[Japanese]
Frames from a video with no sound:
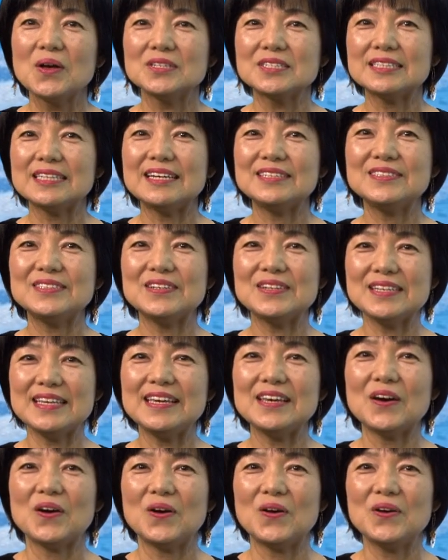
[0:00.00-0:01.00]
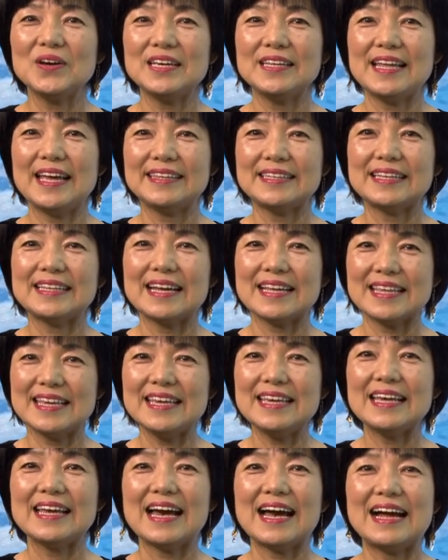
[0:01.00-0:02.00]
スタジオにおいでいただ
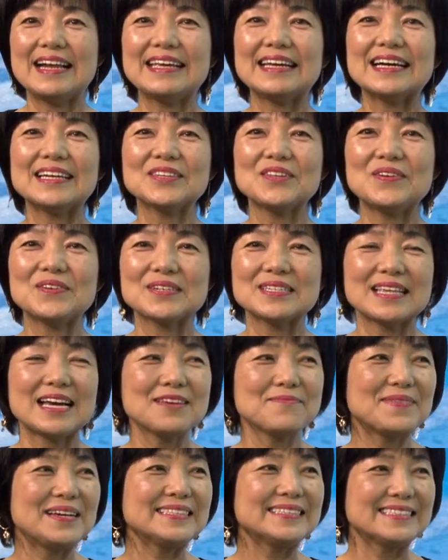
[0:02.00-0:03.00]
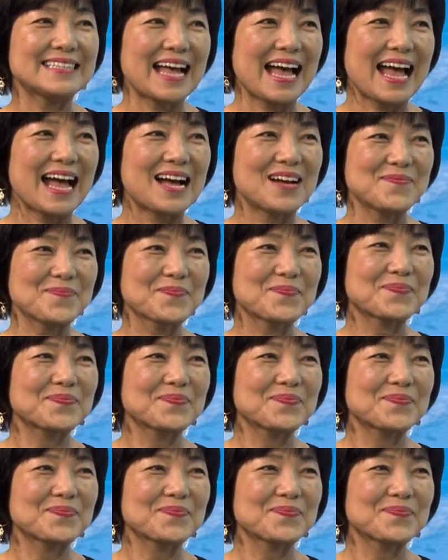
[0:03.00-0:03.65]
きありがとうございました。あ